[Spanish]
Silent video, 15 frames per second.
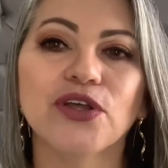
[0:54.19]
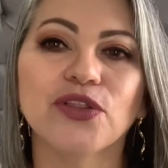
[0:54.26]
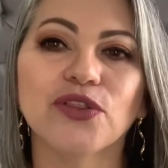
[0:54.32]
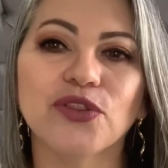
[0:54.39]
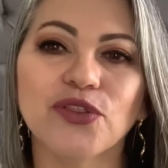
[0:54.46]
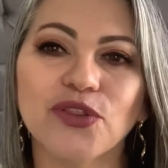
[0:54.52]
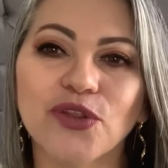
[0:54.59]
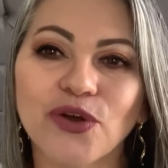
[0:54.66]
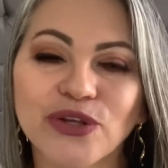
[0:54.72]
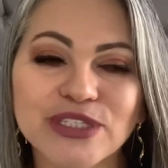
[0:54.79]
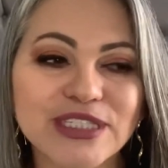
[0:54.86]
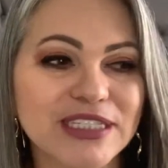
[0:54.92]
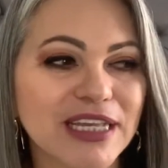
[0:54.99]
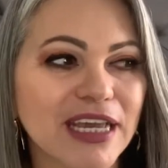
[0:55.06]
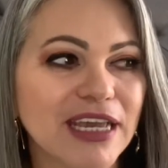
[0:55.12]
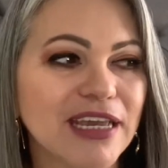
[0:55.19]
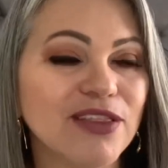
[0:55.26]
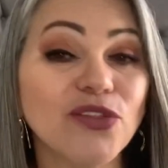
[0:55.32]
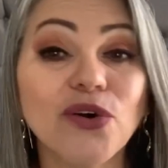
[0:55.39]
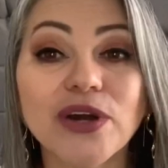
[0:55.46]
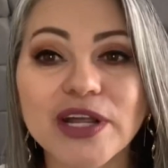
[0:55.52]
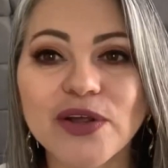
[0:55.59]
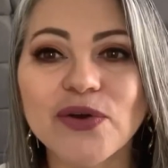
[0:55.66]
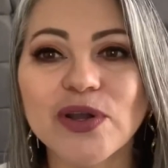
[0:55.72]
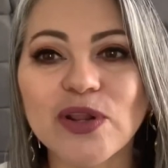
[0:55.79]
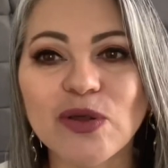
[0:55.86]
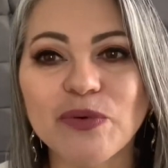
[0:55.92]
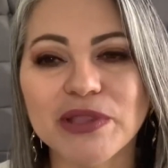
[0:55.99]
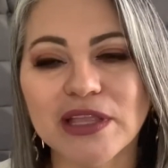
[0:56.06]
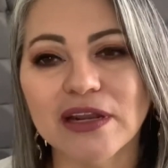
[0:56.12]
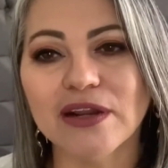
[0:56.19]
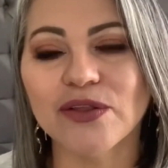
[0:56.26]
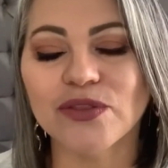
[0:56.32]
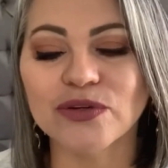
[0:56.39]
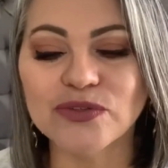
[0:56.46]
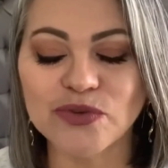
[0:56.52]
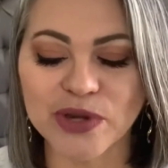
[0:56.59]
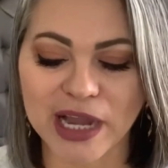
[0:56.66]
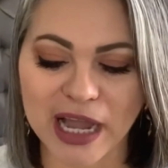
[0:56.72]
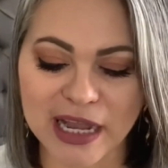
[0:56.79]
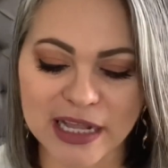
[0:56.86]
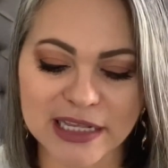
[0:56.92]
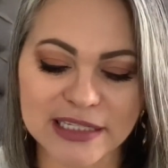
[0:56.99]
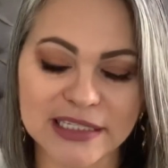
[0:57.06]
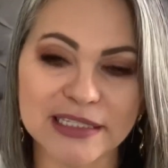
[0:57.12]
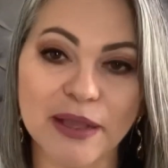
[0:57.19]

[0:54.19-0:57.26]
No sé, no creo que lo vendan en otros lugares,